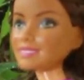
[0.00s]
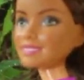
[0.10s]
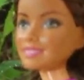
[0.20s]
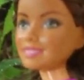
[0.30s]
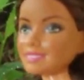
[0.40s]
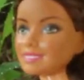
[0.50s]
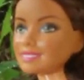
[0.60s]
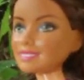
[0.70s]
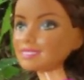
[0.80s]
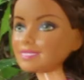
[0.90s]
akan
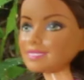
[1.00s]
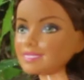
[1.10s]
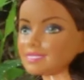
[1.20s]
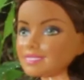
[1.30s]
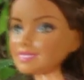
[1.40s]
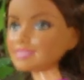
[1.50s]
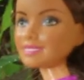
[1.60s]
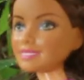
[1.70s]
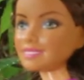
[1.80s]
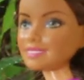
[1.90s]
memberikanmu banyak
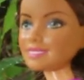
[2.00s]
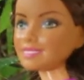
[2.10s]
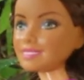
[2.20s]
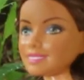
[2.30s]
makanan.